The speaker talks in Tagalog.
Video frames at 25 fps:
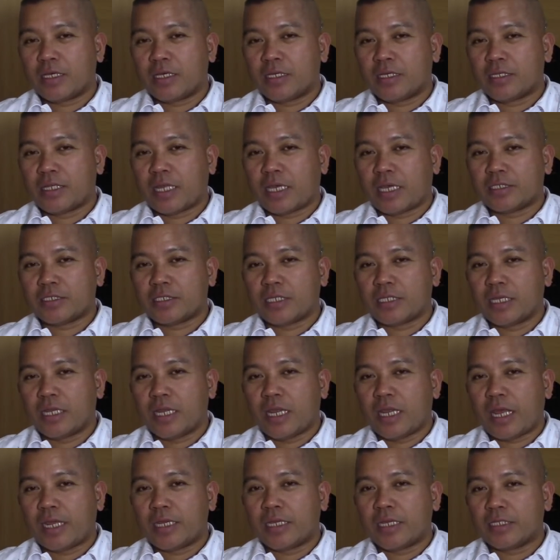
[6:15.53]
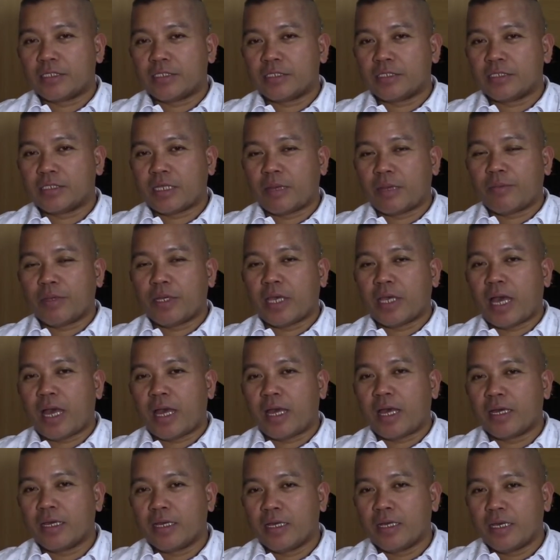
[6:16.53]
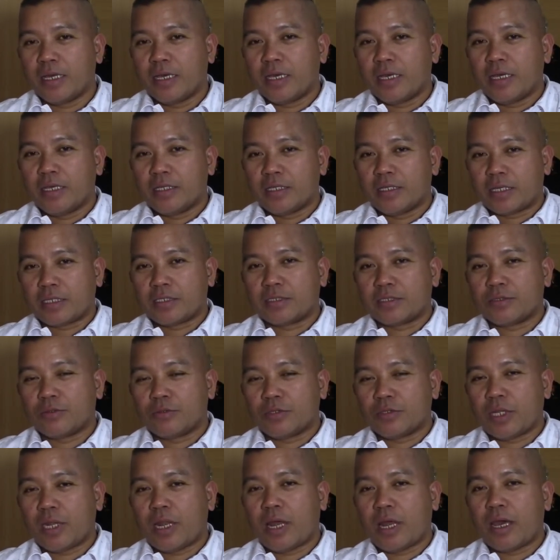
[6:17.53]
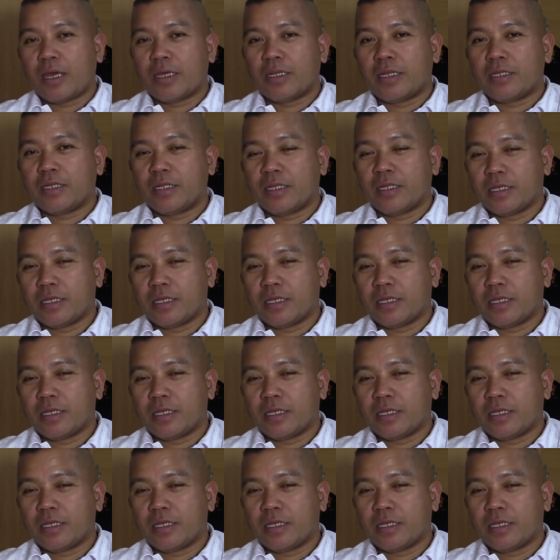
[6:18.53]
next in line, sabi nga, next on the line,